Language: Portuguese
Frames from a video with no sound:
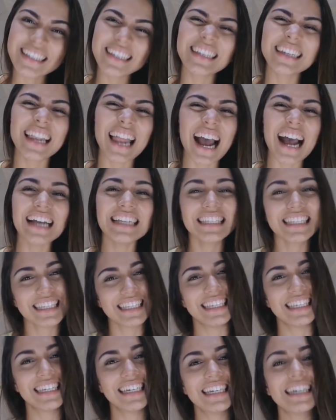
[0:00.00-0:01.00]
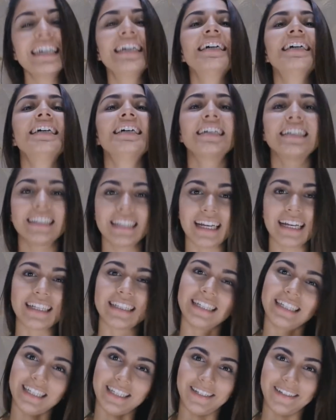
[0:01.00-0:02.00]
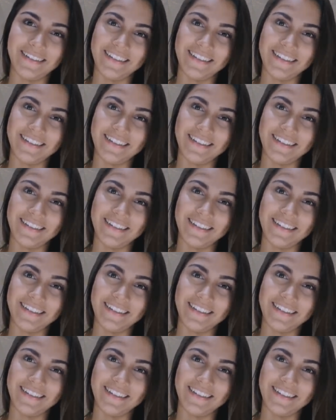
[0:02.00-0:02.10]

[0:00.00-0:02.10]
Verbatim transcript: gracinha da Caterina.